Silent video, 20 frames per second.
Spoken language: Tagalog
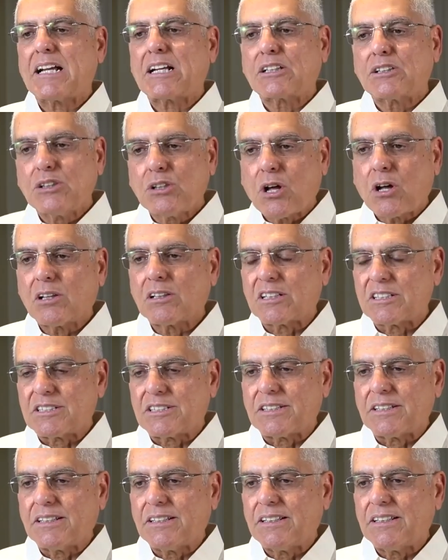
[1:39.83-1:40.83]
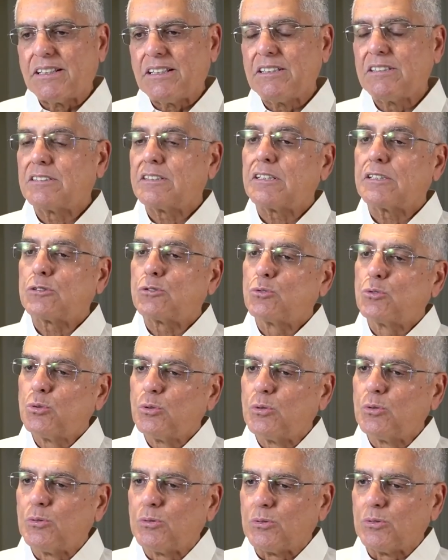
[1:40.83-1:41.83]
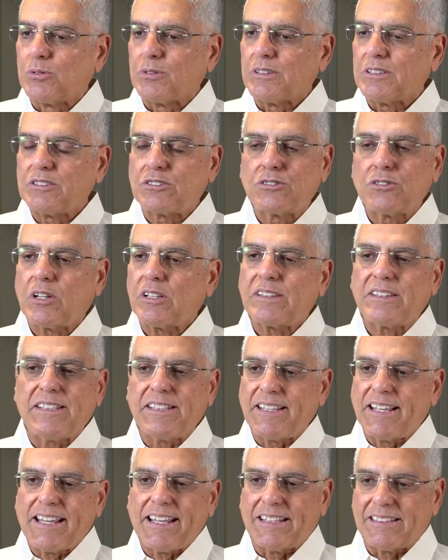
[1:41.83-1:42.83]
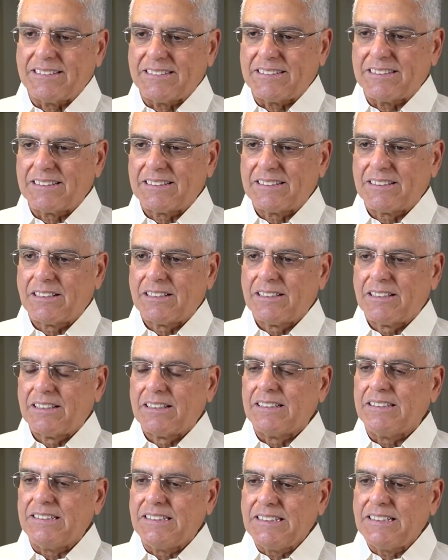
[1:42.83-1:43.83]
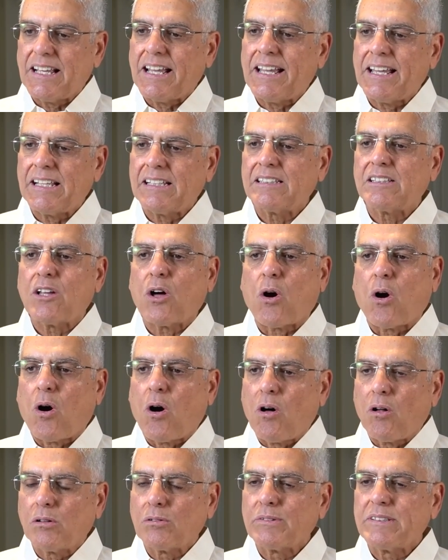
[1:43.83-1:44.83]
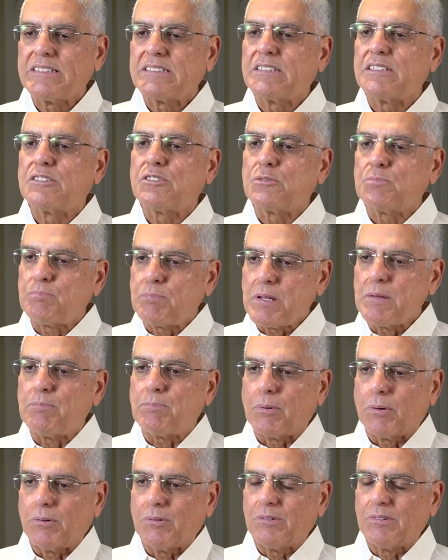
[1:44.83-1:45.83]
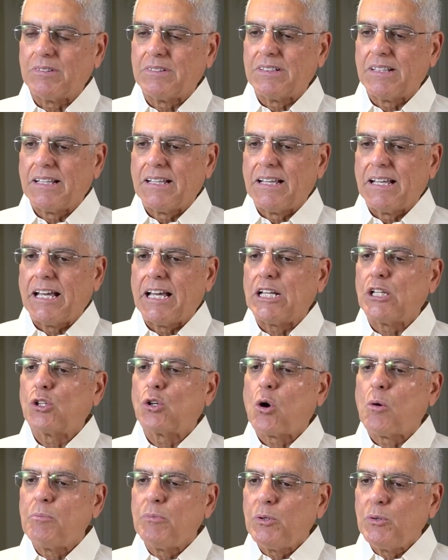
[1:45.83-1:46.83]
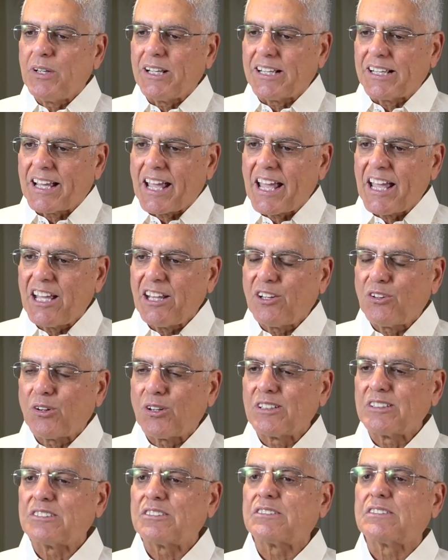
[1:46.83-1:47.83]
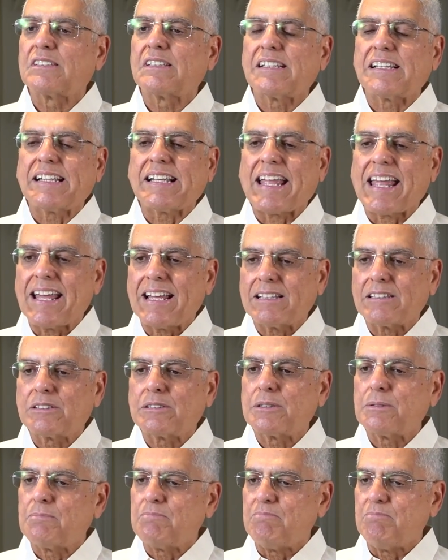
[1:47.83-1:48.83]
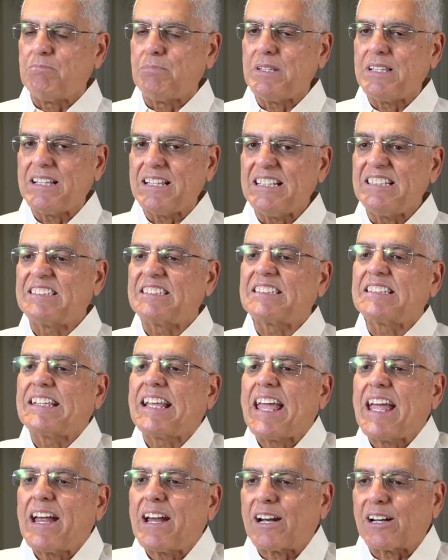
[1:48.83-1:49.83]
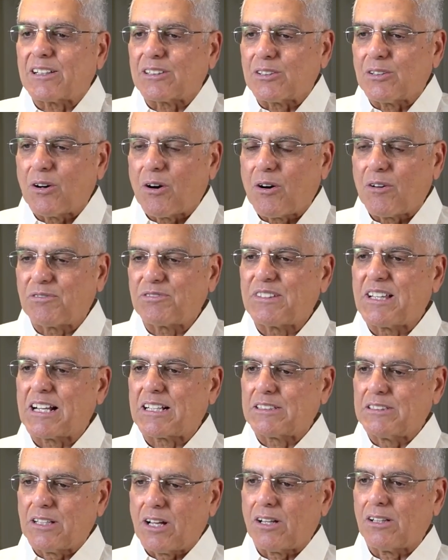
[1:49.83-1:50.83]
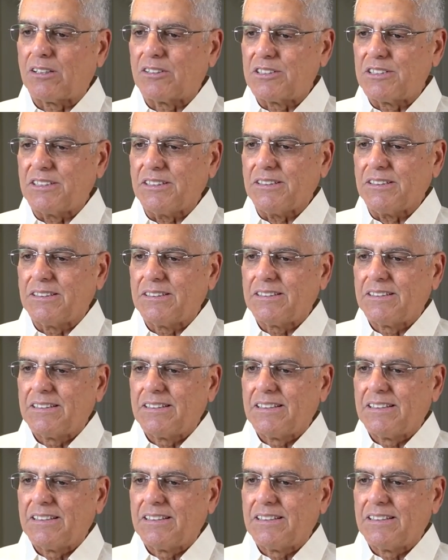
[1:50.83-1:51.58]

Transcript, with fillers: Technology is a tool, is not the end. The end always is people. And communicators can't be scared of technology.